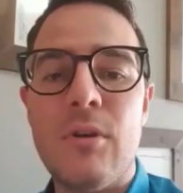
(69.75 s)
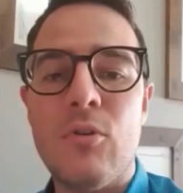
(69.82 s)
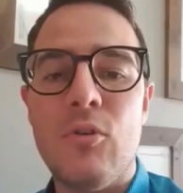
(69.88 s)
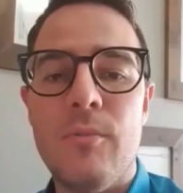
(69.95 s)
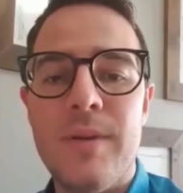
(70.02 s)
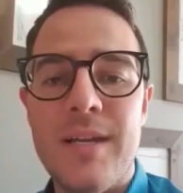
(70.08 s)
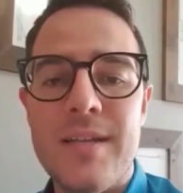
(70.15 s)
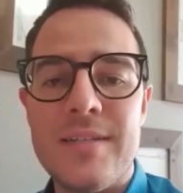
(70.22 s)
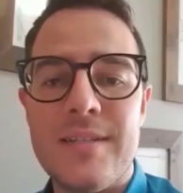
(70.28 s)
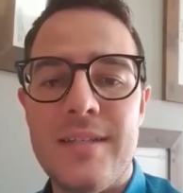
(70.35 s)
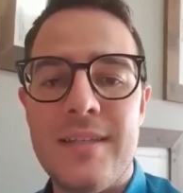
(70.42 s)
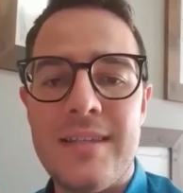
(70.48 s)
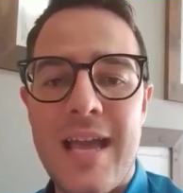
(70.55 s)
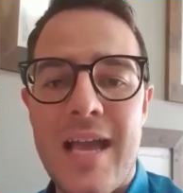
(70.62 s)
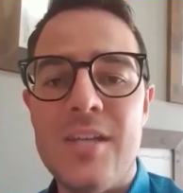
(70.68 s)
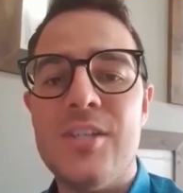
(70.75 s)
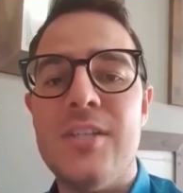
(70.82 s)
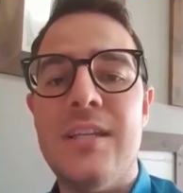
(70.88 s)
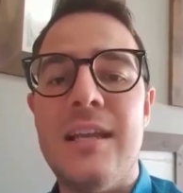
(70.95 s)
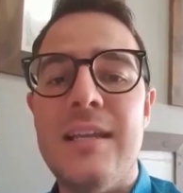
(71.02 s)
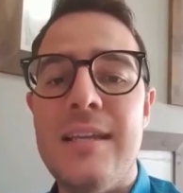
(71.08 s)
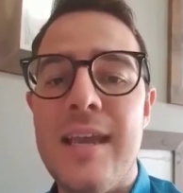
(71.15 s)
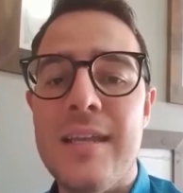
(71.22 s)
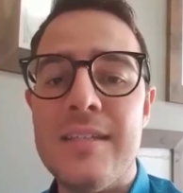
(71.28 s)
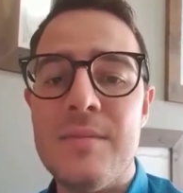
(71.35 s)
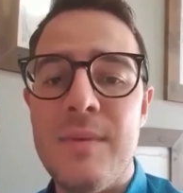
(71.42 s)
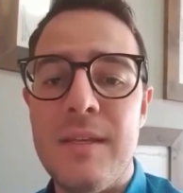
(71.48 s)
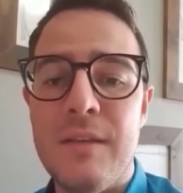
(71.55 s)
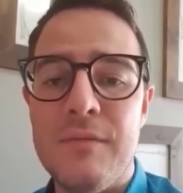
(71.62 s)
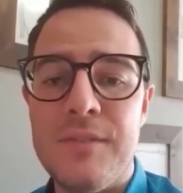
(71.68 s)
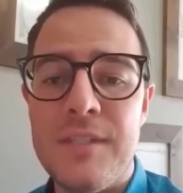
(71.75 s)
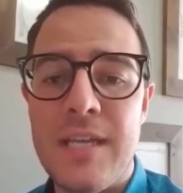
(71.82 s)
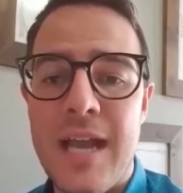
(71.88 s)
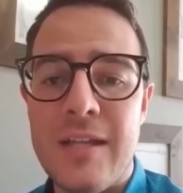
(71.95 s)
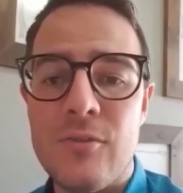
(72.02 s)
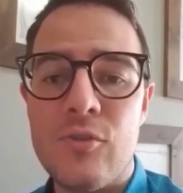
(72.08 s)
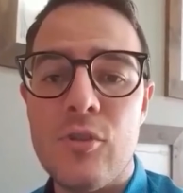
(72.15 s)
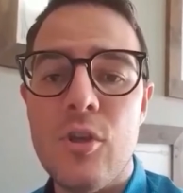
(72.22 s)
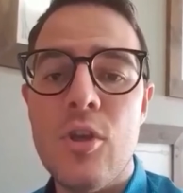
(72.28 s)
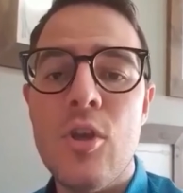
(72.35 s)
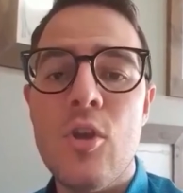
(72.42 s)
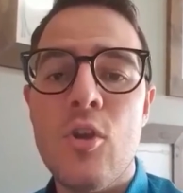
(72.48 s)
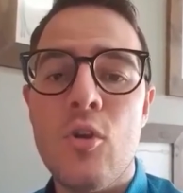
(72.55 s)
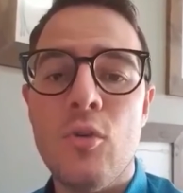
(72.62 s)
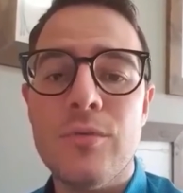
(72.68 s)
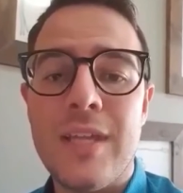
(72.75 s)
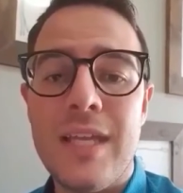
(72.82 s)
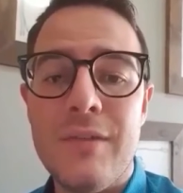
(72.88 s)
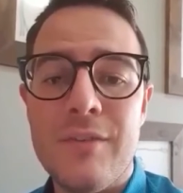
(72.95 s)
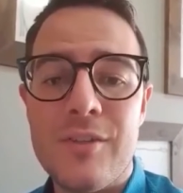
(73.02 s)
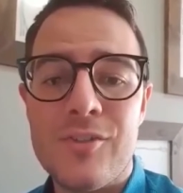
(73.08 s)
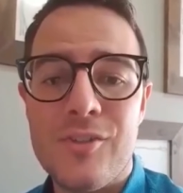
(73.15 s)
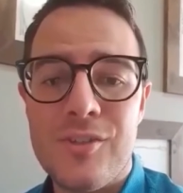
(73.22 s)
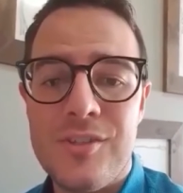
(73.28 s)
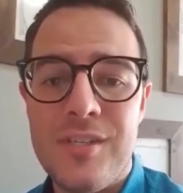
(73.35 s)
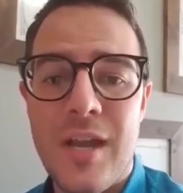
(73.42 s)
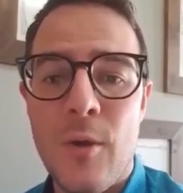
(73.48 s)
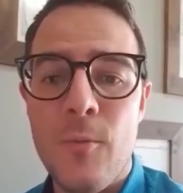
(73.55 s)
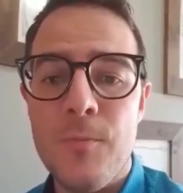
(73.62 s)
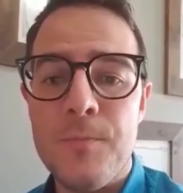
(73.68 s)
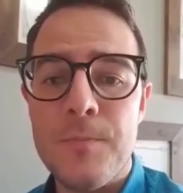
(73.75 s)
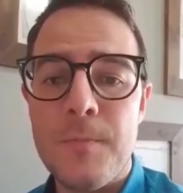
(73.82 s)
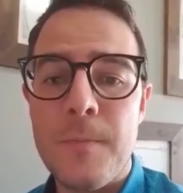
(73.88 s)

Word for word: a cobrança de taxa de clientes beneficiados com tarifa social,